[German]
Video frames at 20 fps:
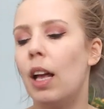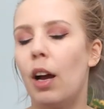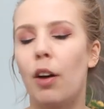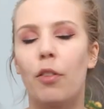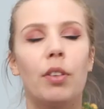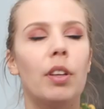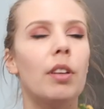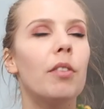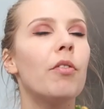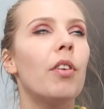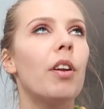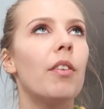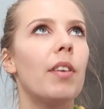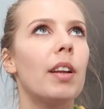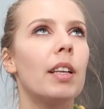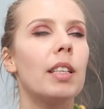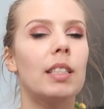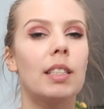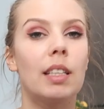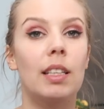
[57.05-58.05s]
Auf jeden Fall
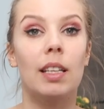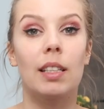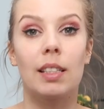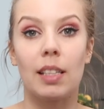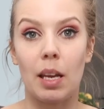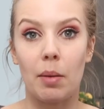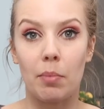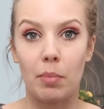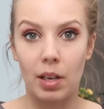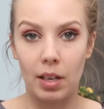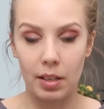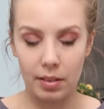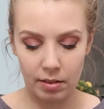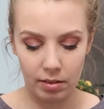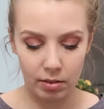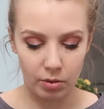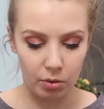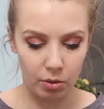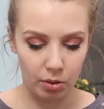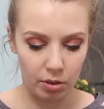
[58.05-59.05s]
werde ich den jetzt einmal
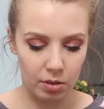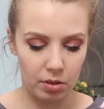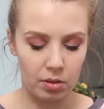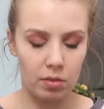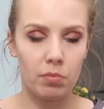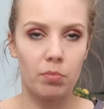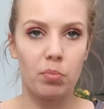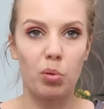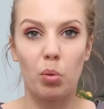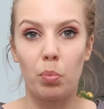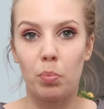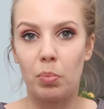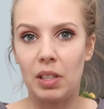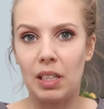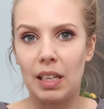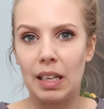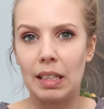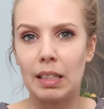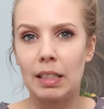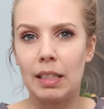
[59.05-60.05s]
kurz
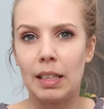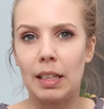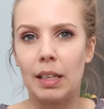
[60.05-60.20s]
probieren.